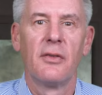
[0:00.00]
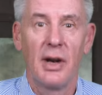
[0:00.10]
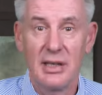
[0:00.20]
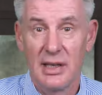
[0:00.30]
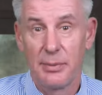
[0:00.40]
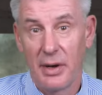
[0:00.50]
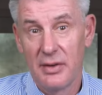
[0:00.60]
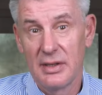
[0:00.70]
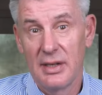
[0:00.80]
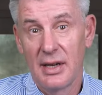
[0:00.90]
В разных
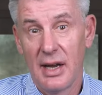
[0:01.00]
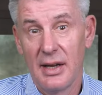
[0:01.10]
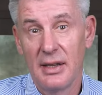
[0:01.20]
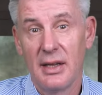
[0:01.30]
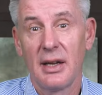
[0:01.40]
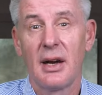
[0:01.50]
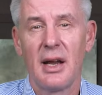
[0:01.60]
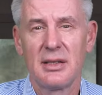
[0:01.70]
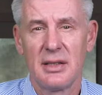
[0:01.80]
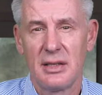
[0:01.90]
провинциях Канады
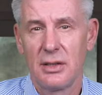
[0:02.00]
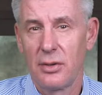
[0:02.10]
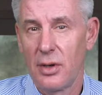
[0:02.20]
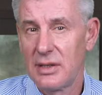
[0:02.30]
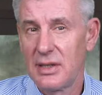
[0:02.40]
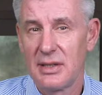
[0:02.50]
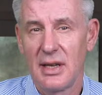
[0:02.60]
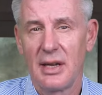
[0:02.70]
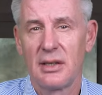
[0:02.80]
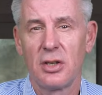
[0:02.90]
разная ситуация с
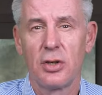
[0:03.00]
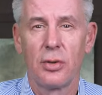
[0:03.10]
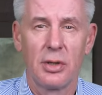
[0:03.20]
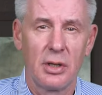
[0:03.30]
арендой жилой